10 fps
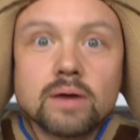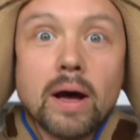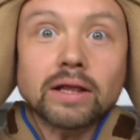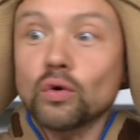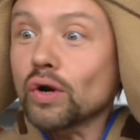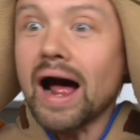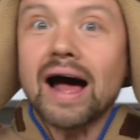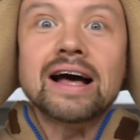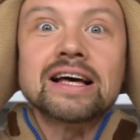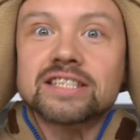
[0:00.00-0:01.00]
Ребята,
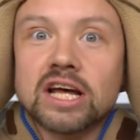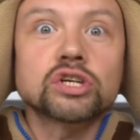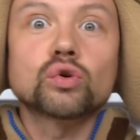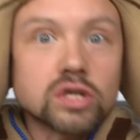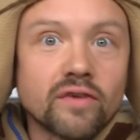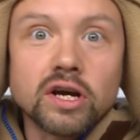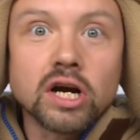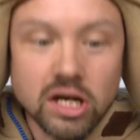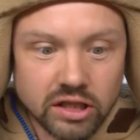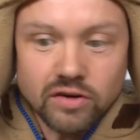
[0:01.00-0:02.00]
ура! Значит,
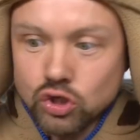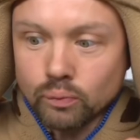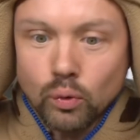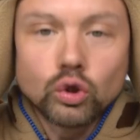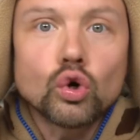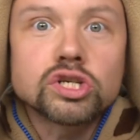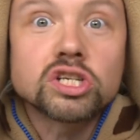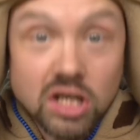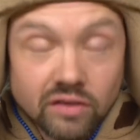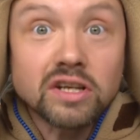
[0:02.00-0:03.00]
грузовик довезет
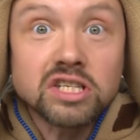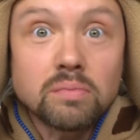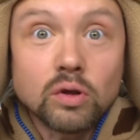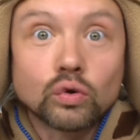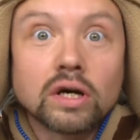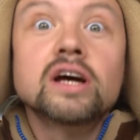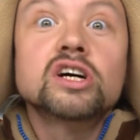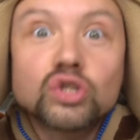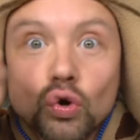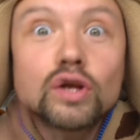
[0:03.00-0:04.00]
бульдозеры за 20 минут,
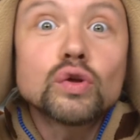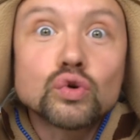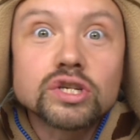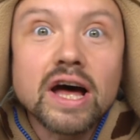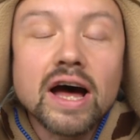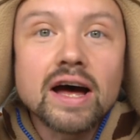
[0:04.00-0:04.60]
что и нужно.